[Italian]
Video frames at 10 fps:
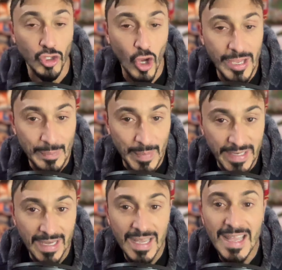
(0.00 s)
ciò
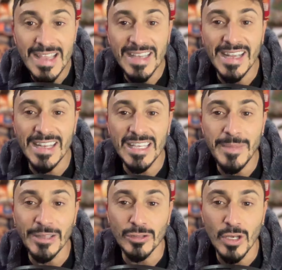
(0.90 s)
implica che il
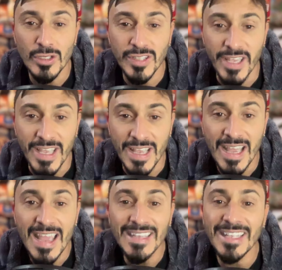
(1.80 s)
rendimento dello
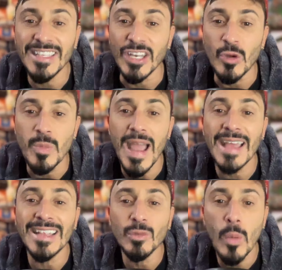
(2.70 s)
staking di Ethereum
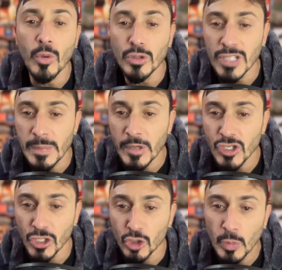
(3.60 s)
è del
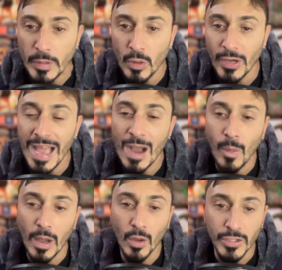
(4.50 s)
2.3% superiore a
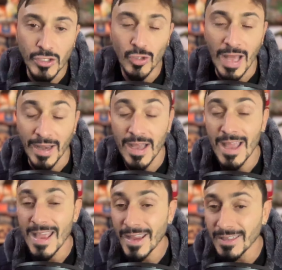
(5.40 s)
quello di Solana,
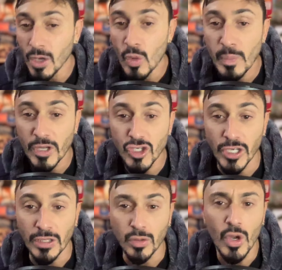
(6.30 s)
che è
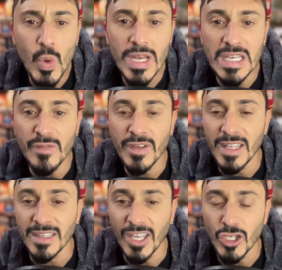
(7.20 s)
dell'1%. Quindi
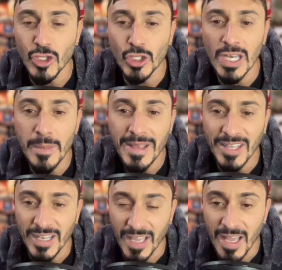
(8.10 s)
vedete che ci sono delle
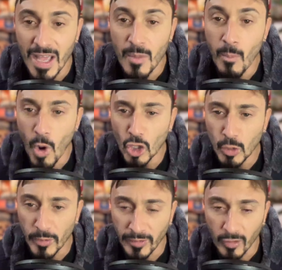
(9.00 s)
metriche
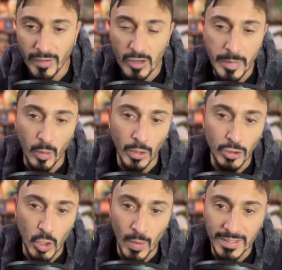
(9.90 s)
molto più favorevoli per
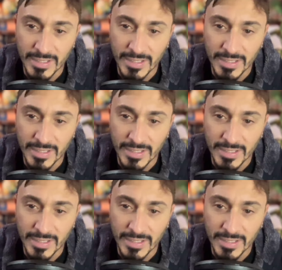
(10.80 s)
quanto riguarda